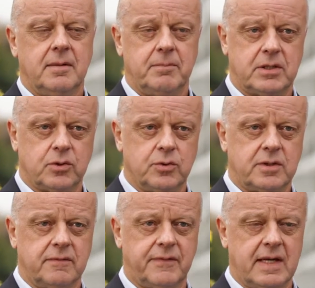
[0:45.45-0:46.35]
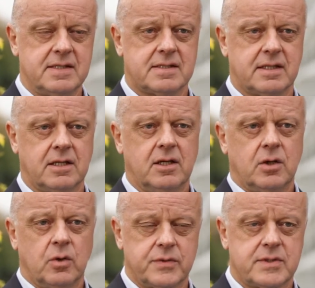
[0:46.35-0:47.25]
mit guten Fenstern
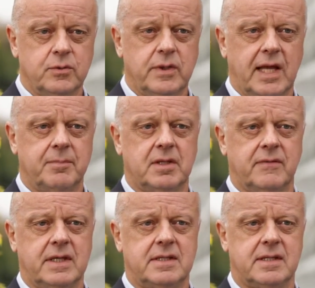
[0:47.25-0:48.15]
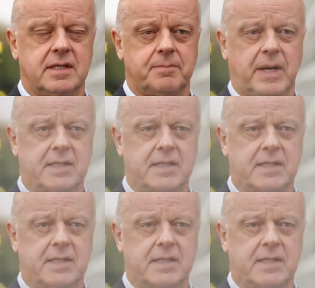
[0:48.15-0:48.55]
und zunehmend wichtig bei